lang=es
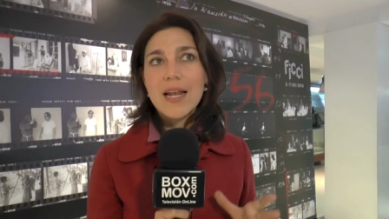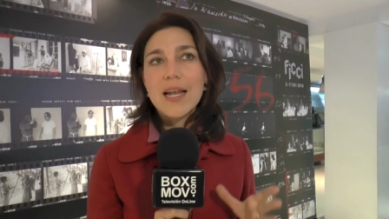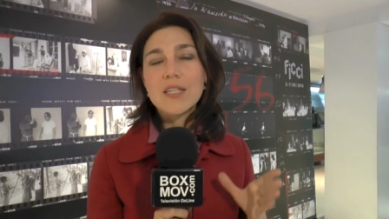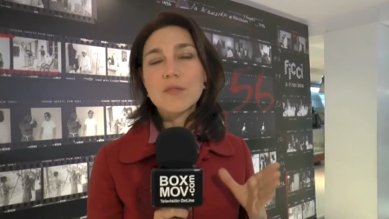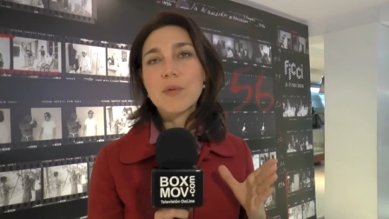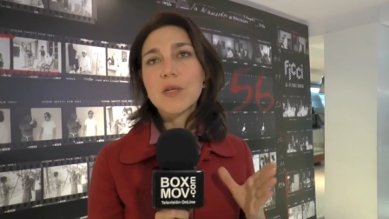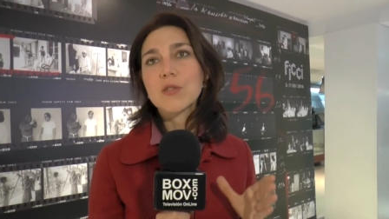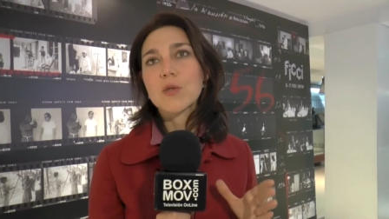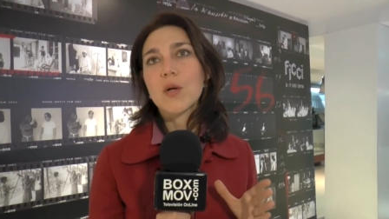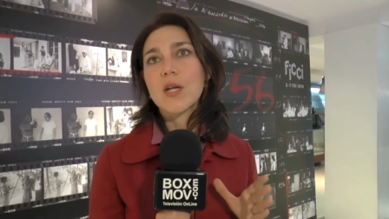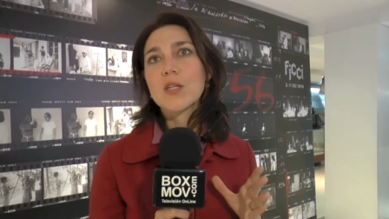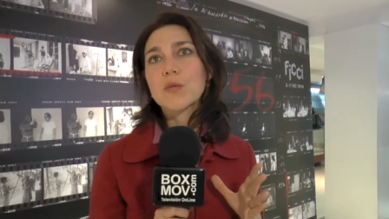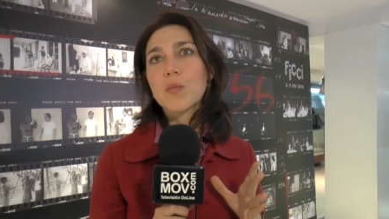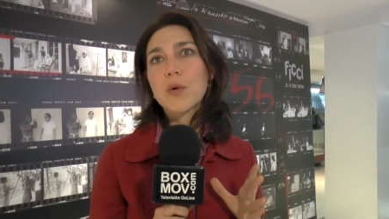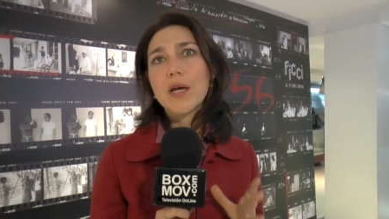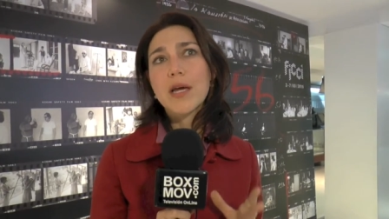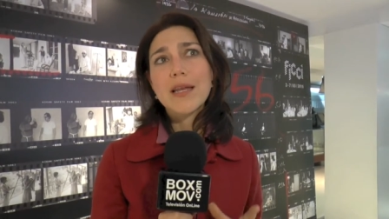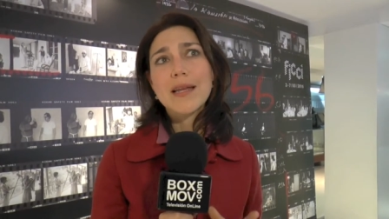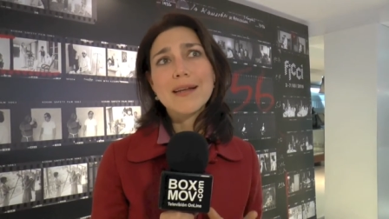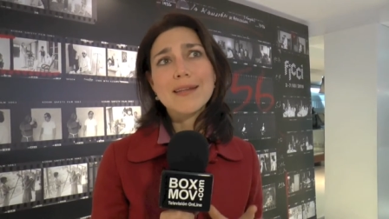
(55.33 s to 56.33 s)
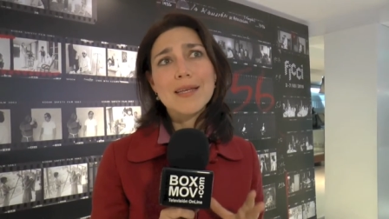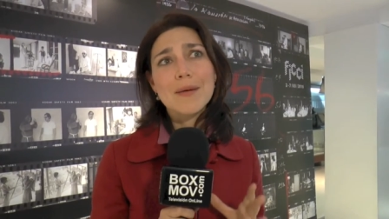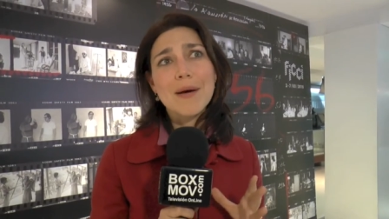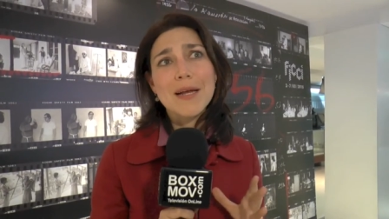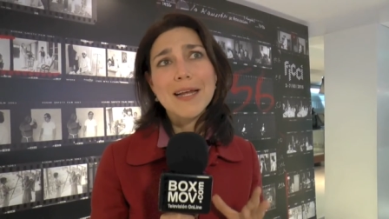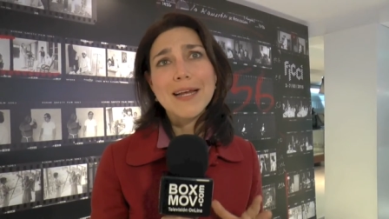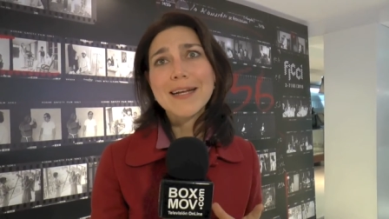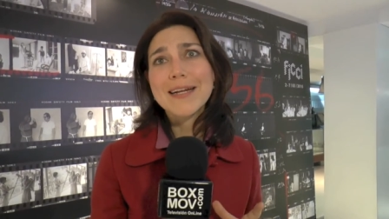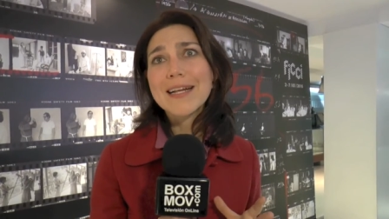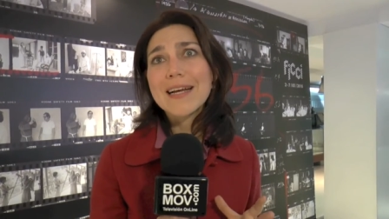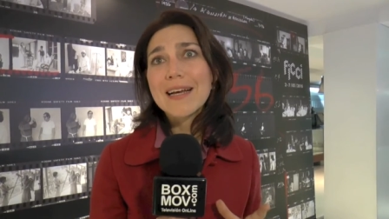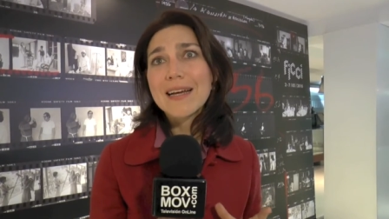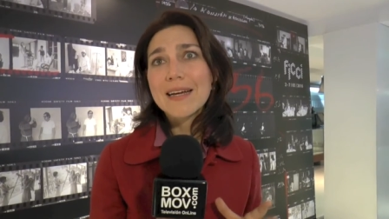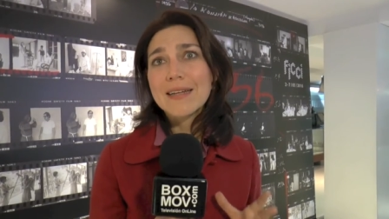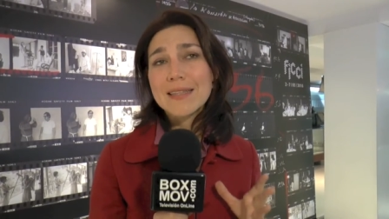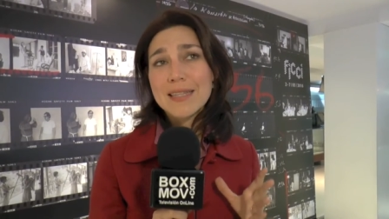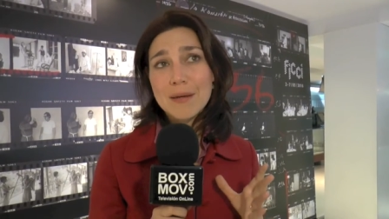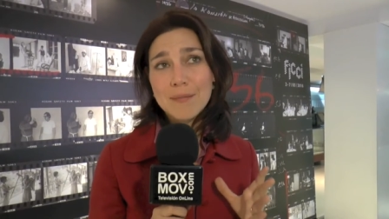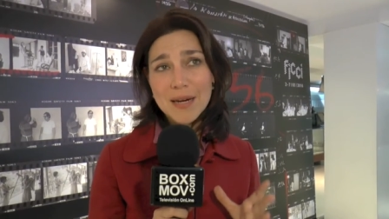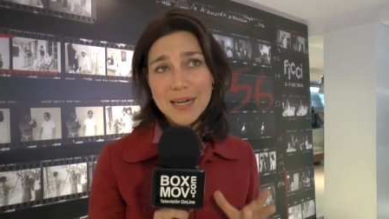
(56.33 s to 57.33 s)
las personas pueden ir de manera,
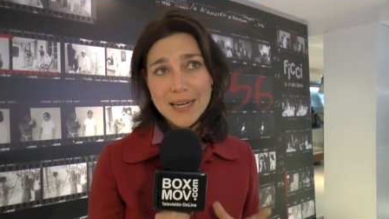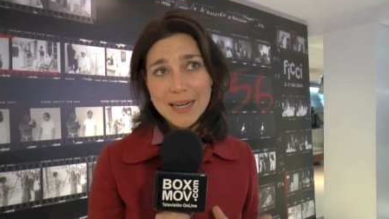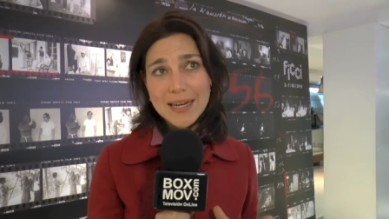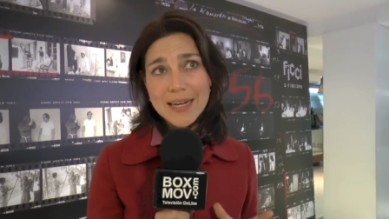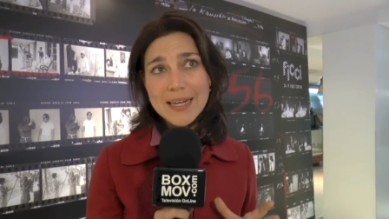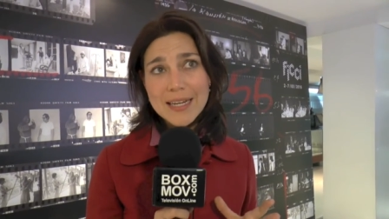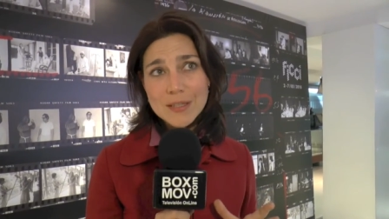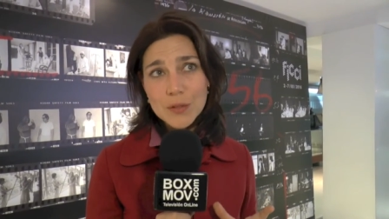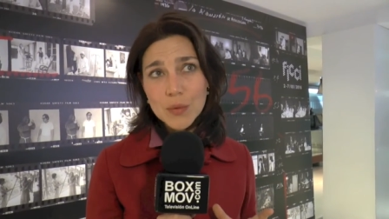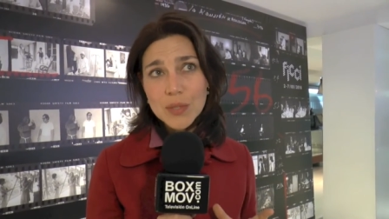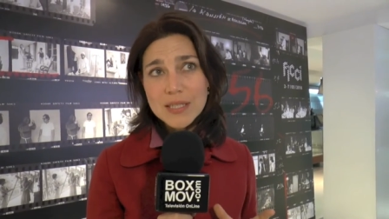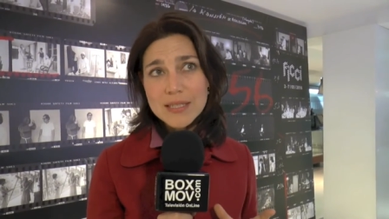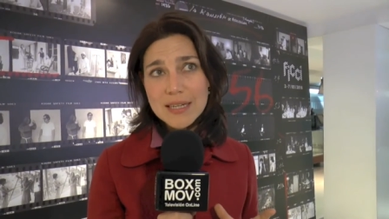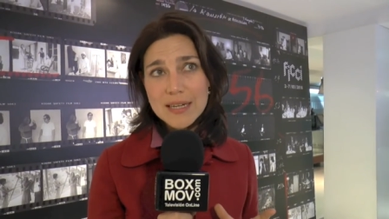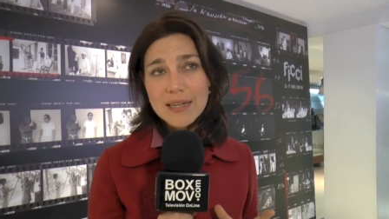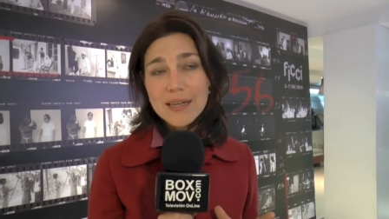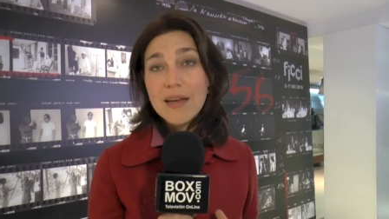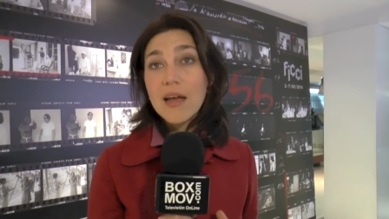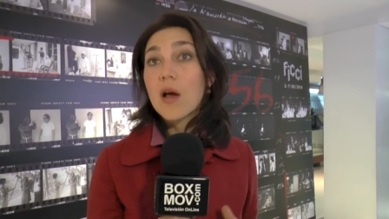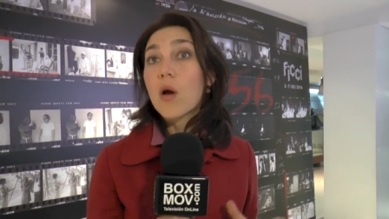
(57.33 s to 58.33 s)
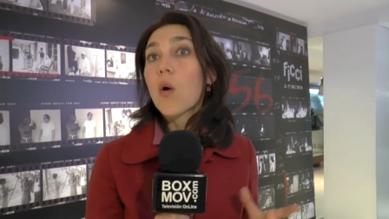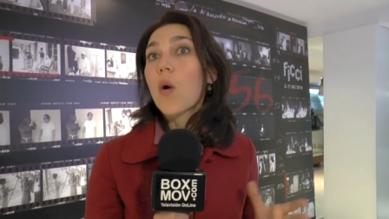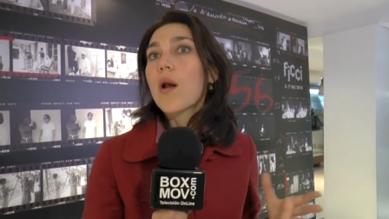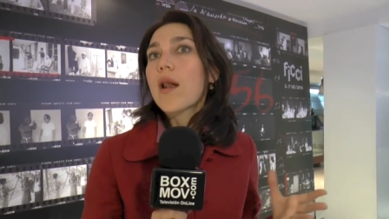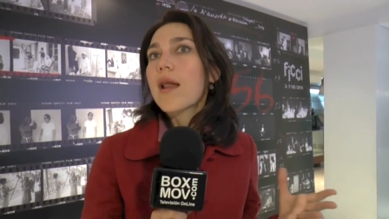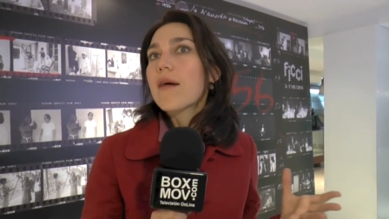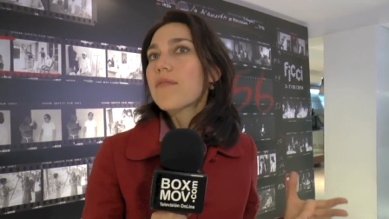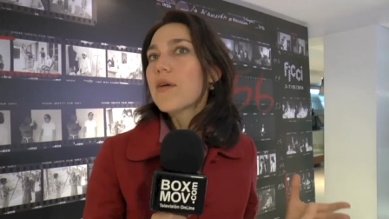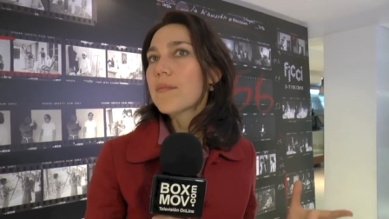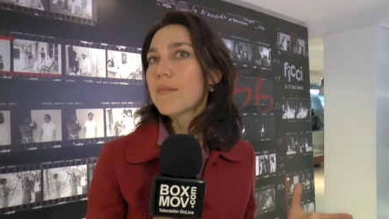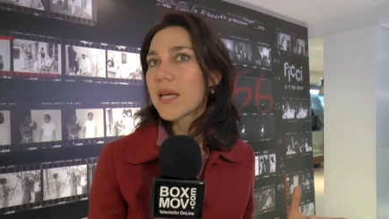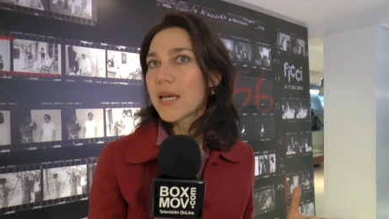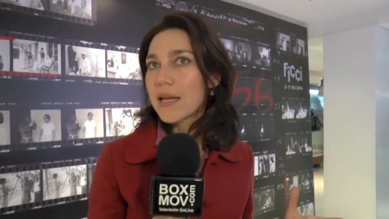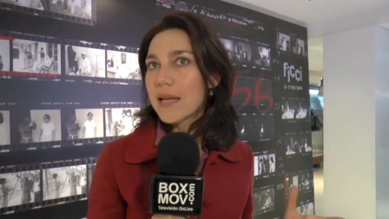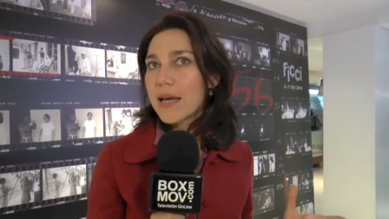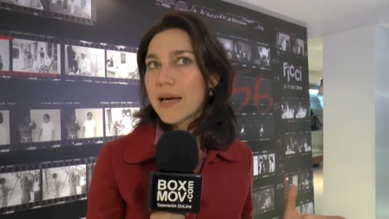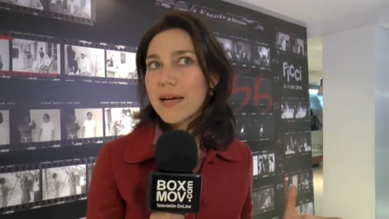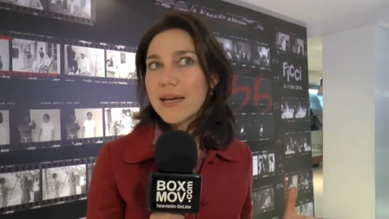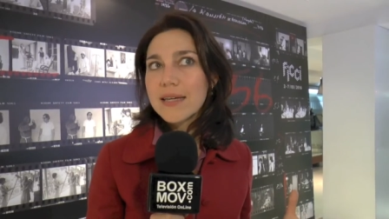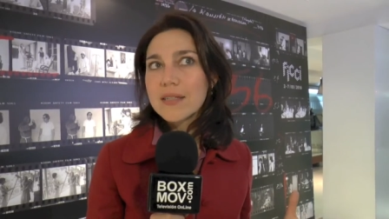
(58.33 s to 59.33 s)
de manera gratuita con la
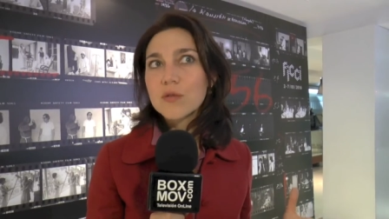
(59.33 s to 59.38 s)
familia.